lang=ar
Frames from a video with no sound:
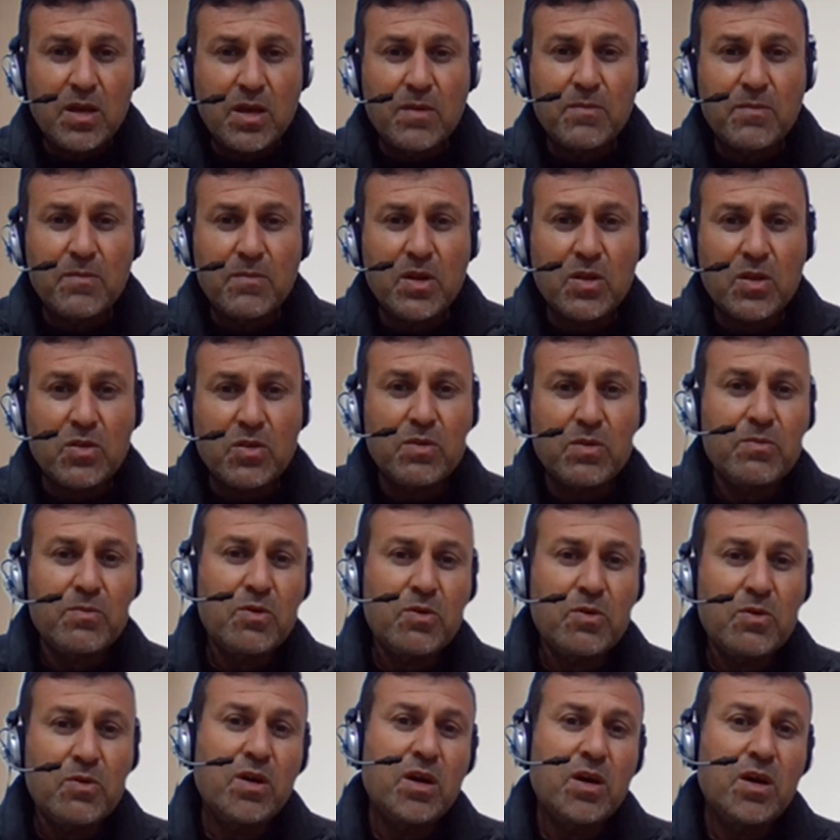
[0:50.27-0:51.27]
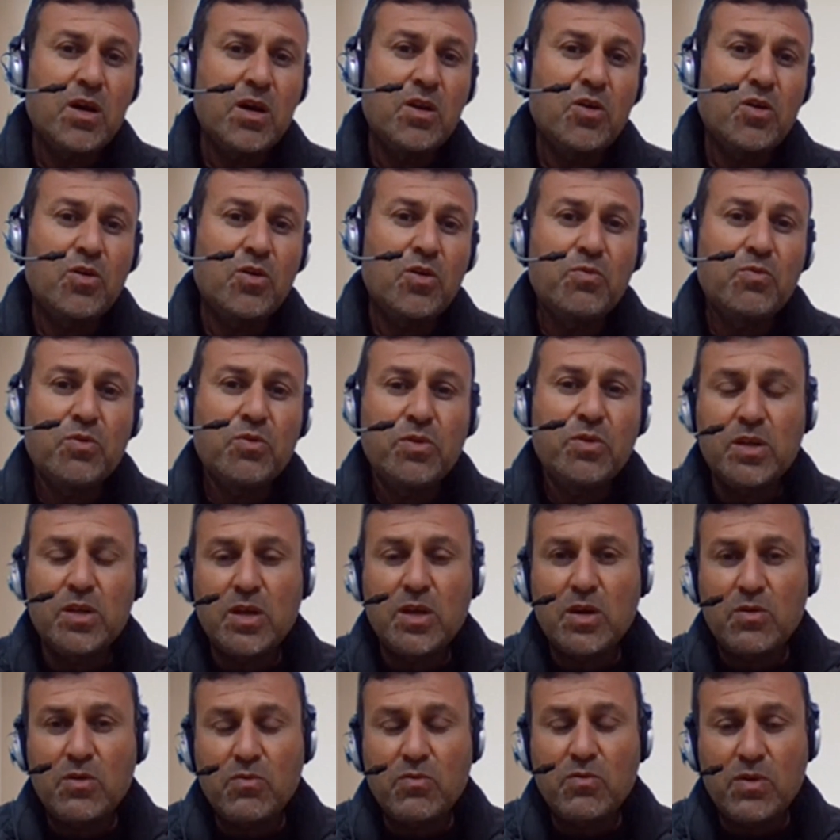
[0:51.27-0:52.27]
من الظلم
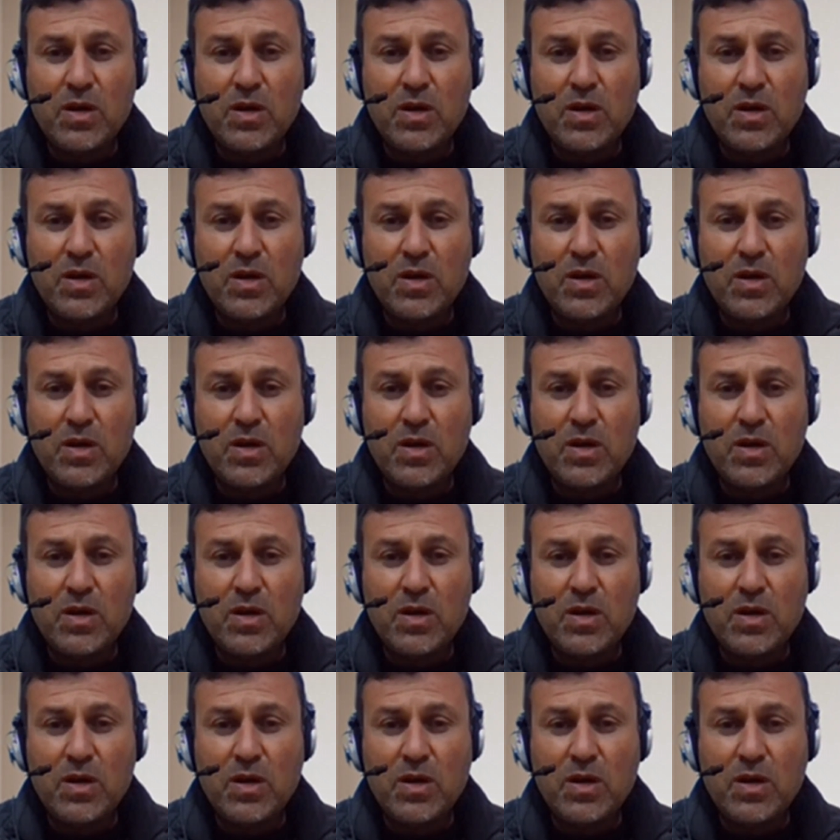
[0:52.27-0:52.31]
والعبودية